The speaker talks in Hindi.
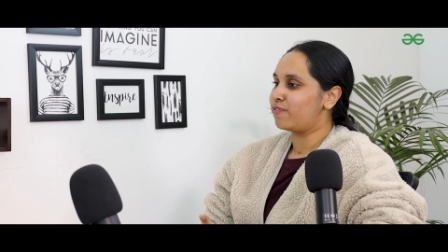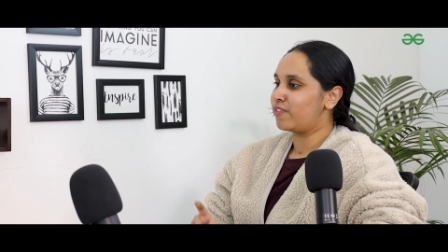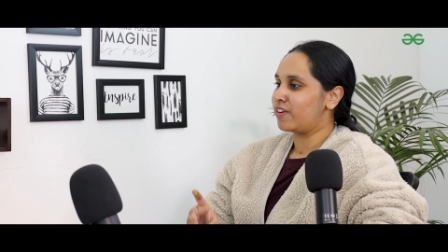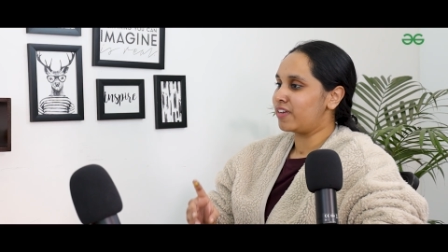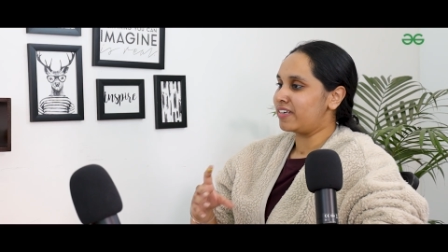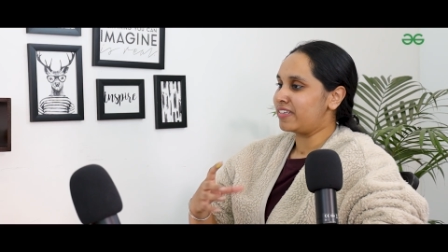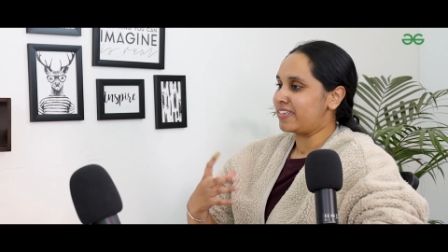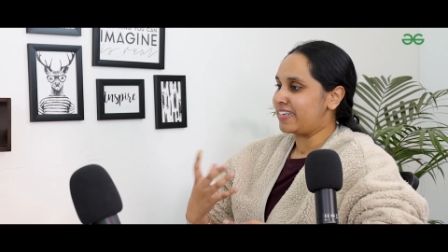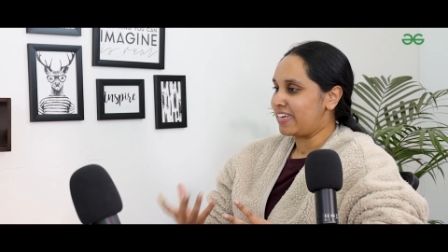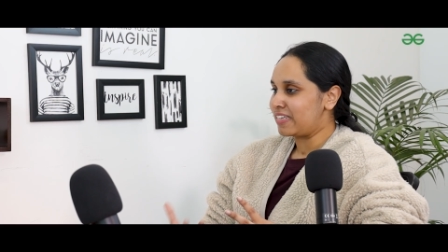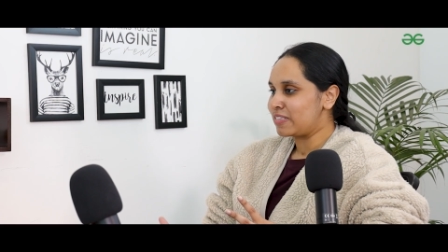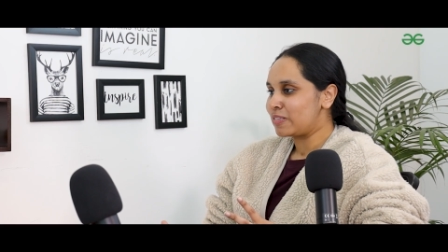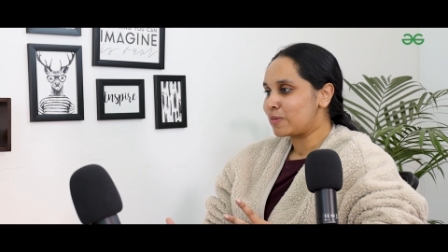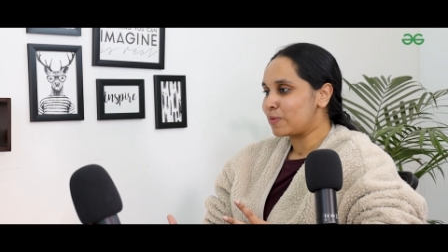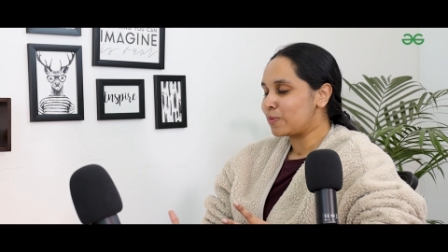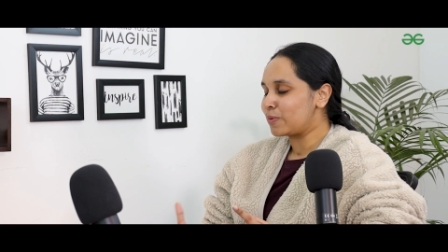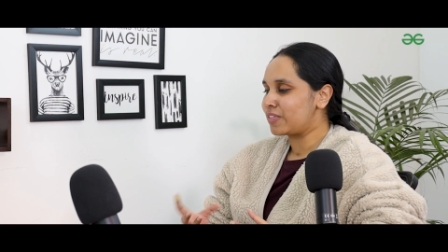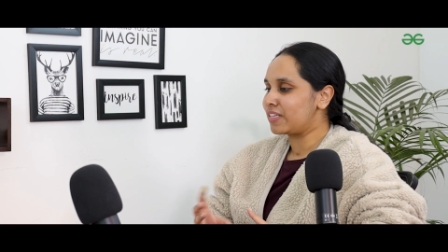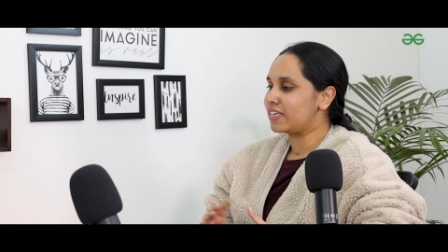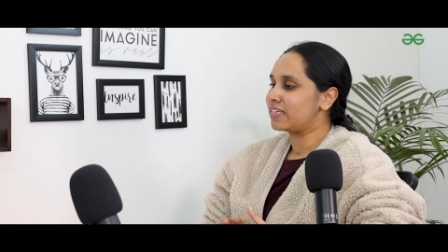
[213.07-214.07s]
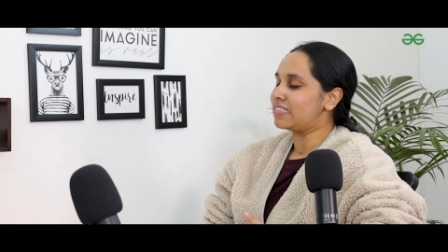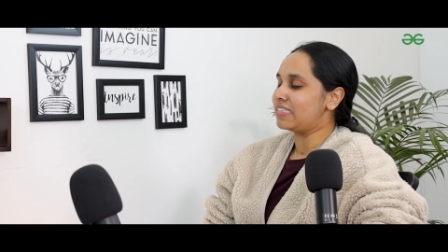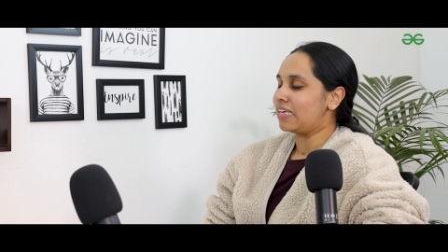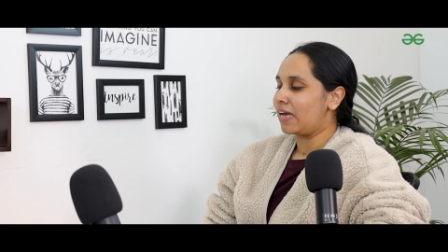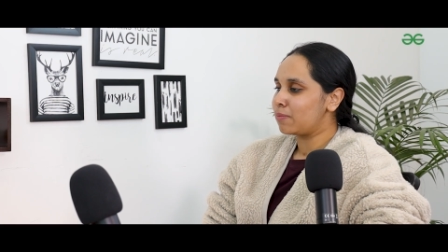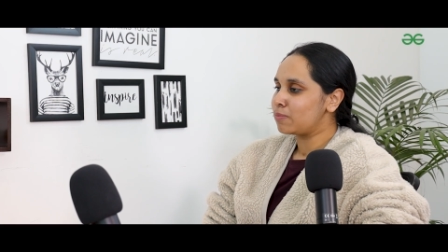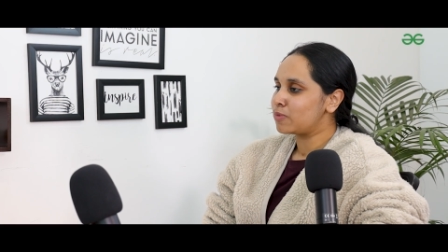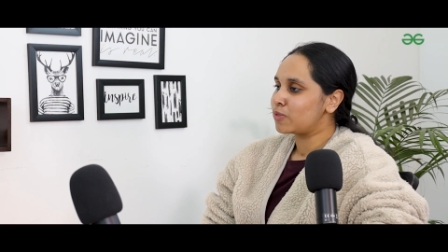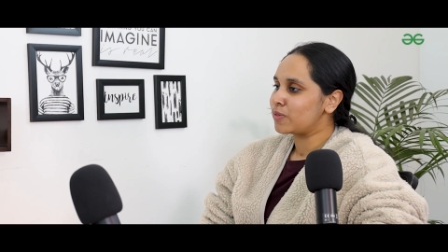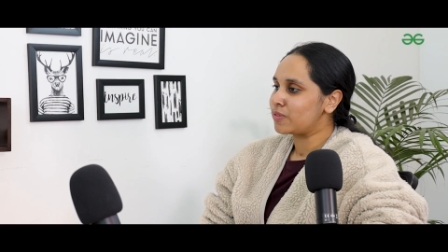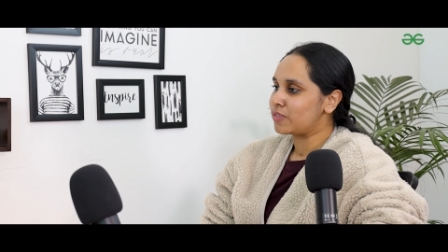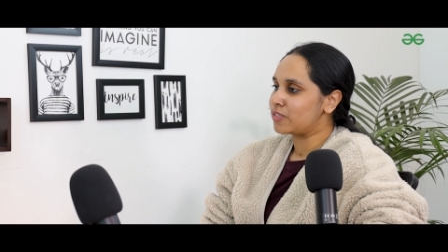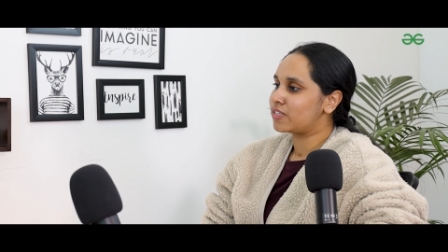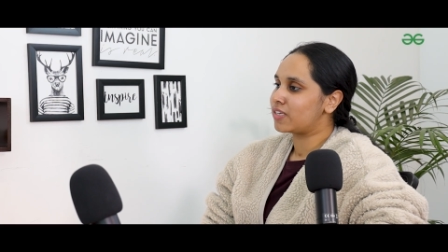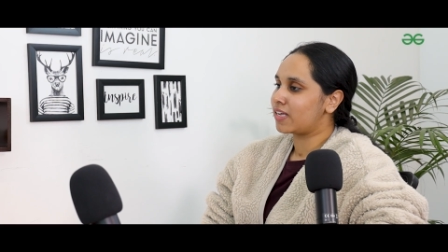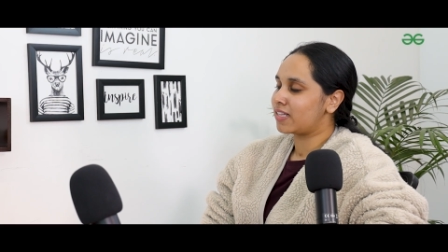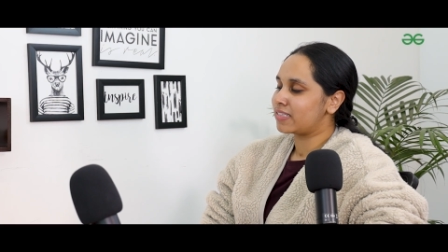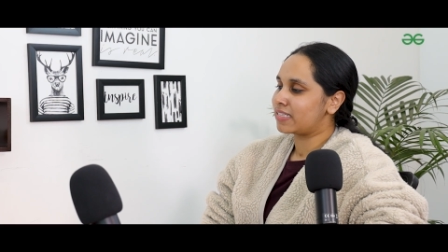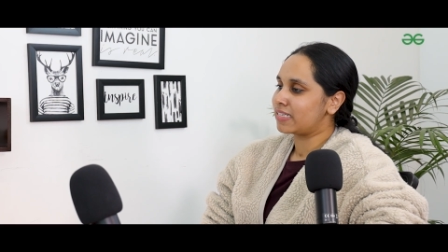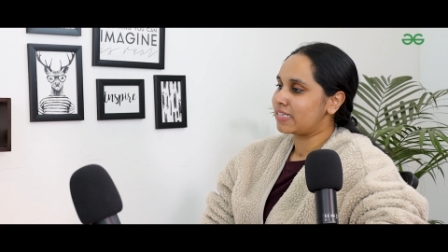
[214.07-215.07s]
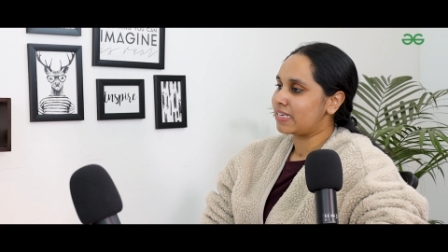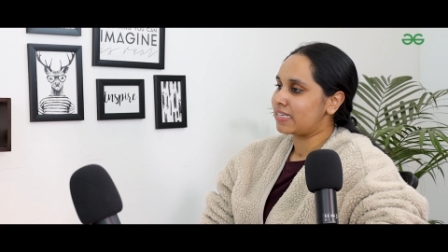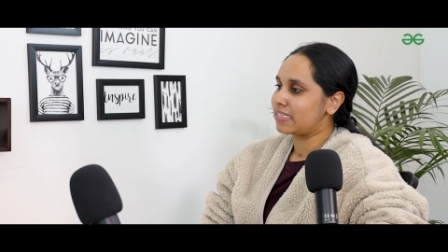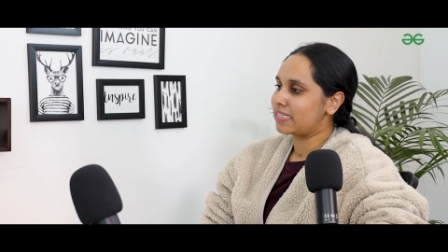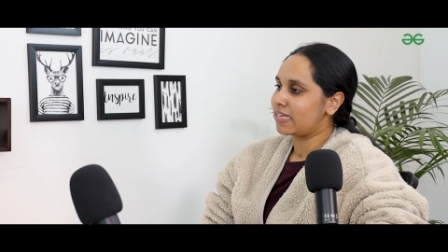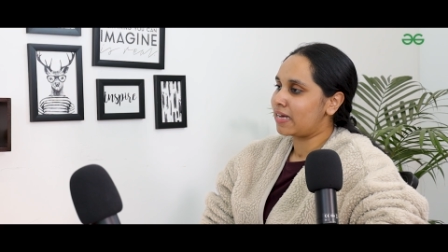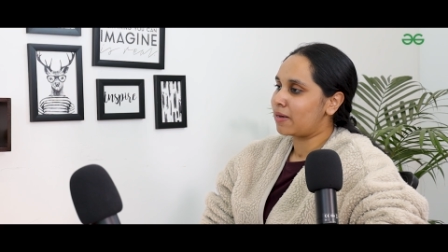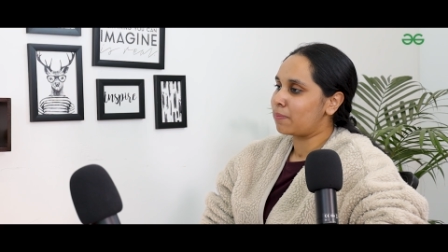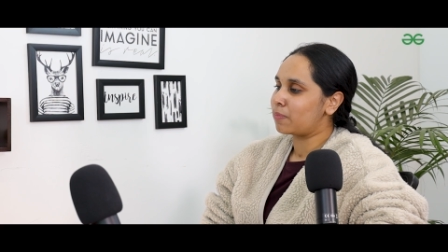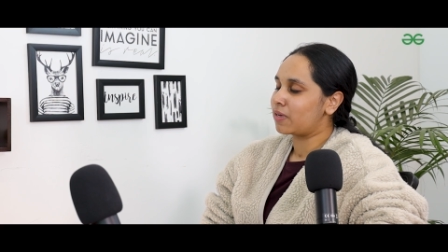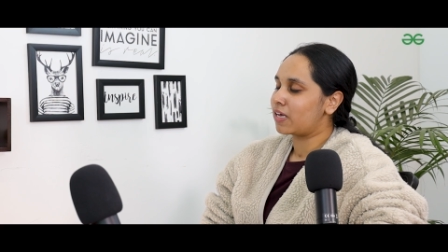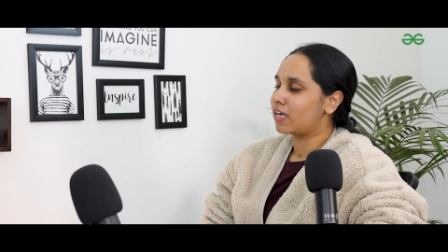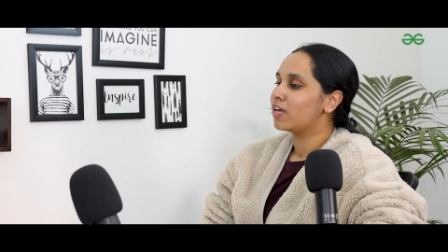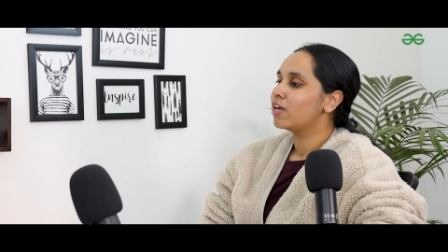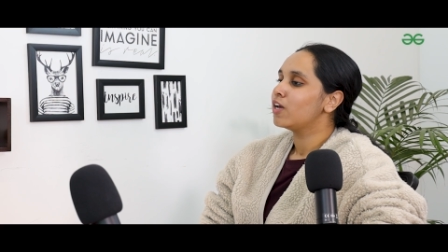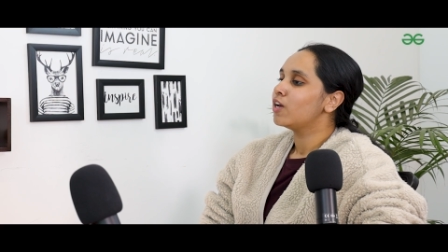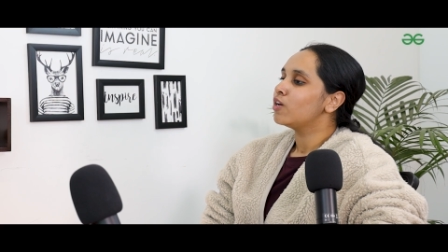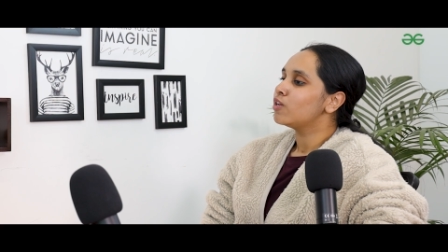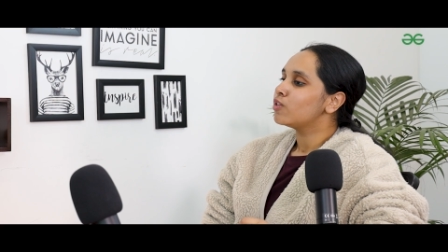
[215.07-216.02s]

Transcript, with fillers: फिर टेस्ट होते एग्ज़ाम्स चलते रहते हैं आपके